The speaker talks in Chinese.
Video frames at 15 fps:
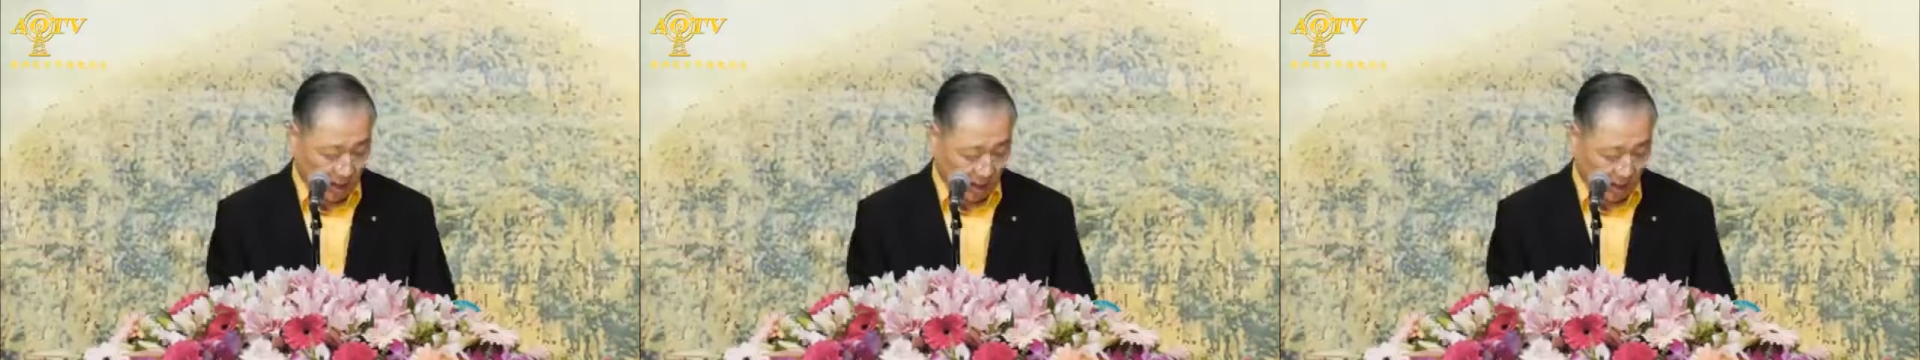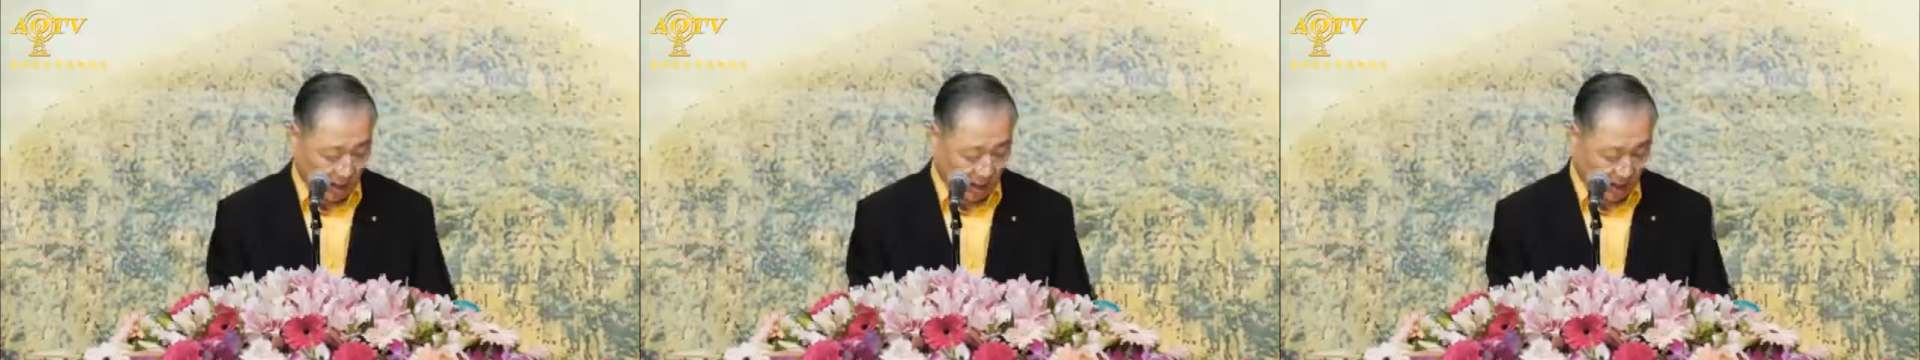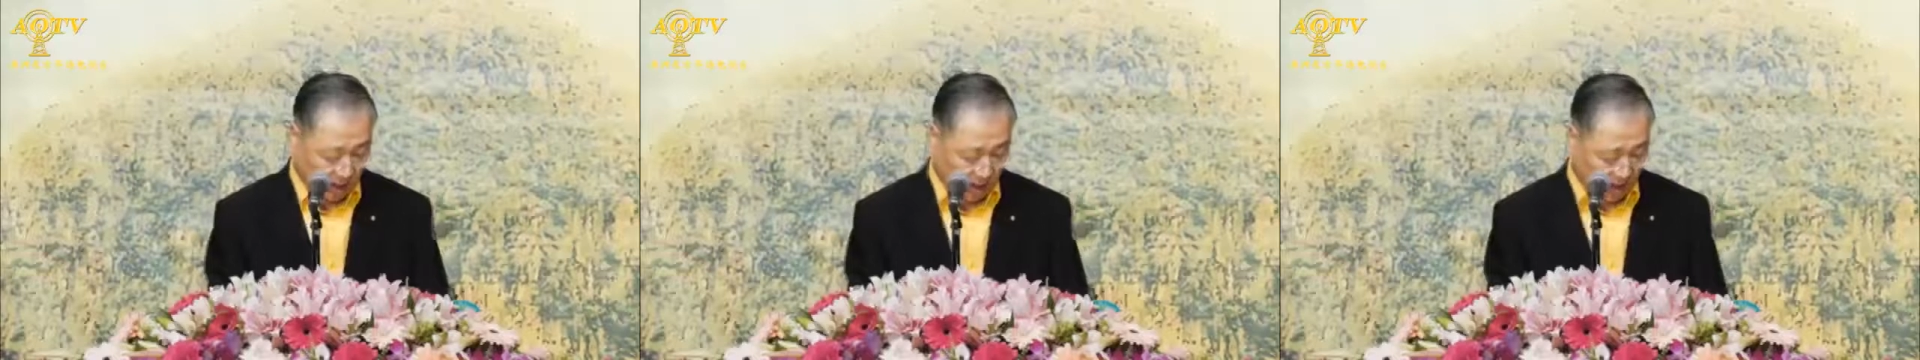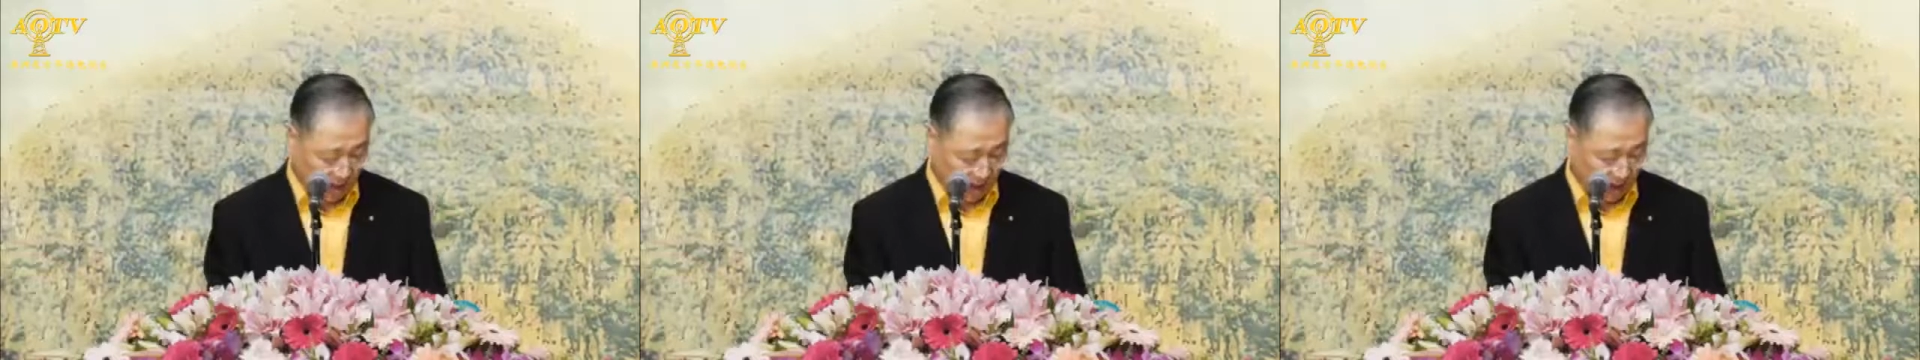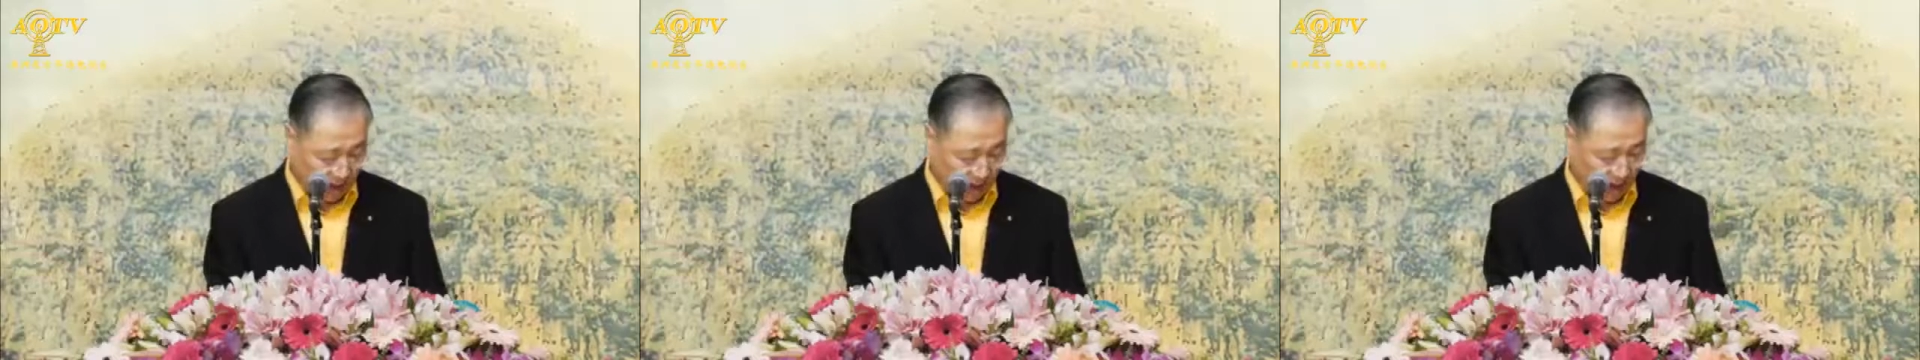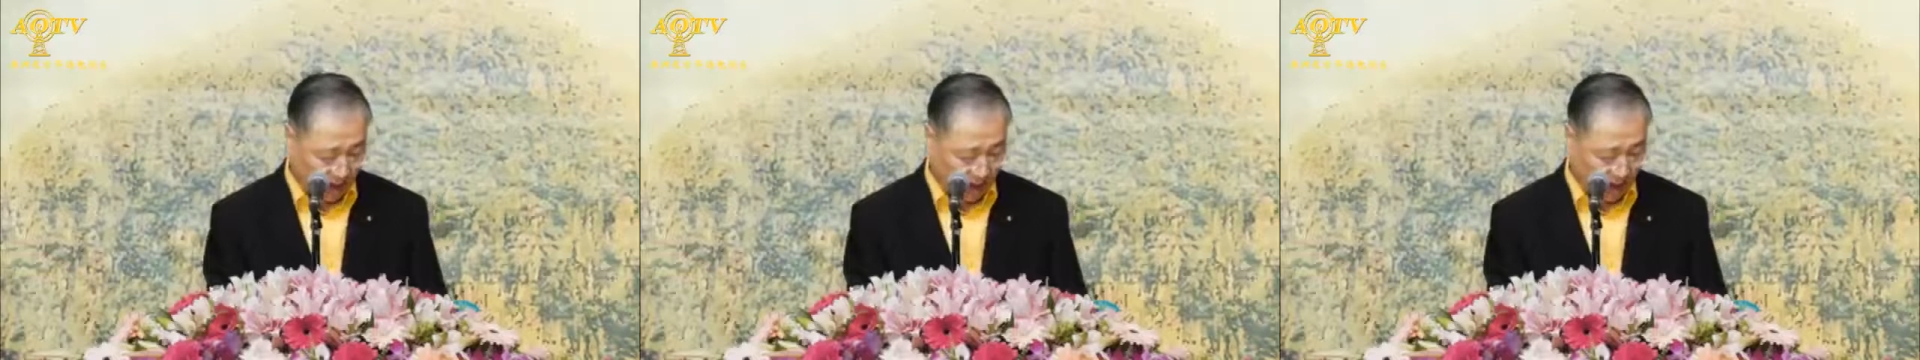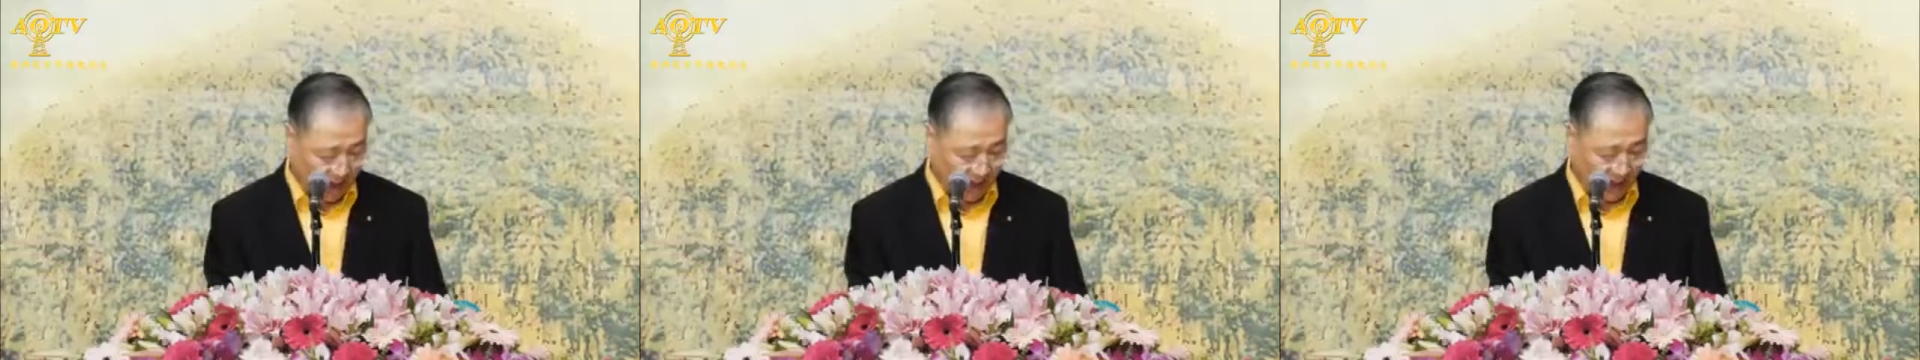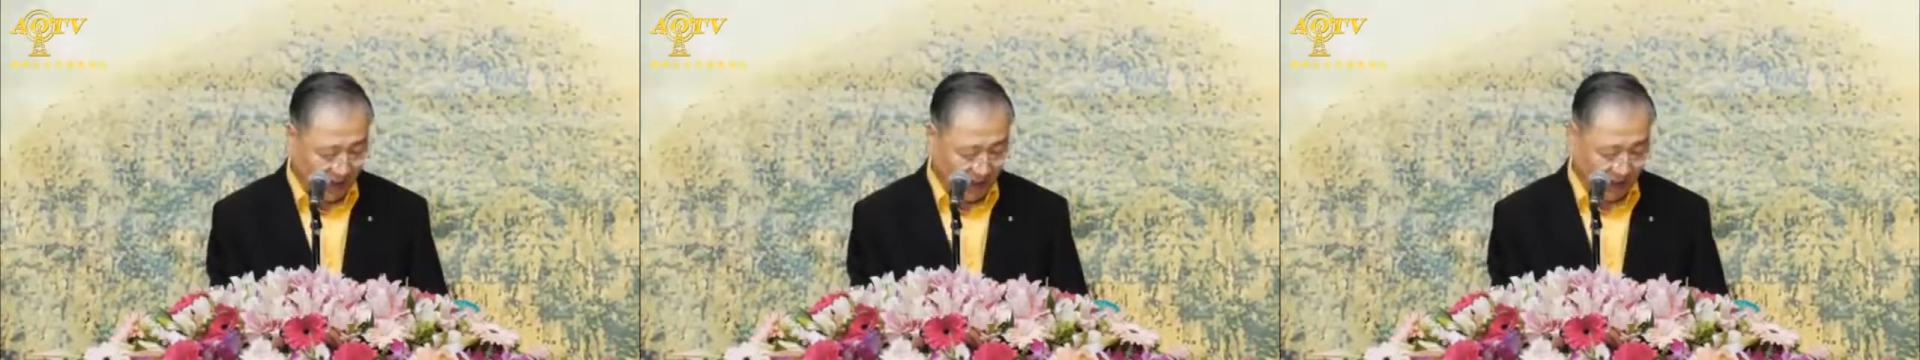告诉你们，在云南的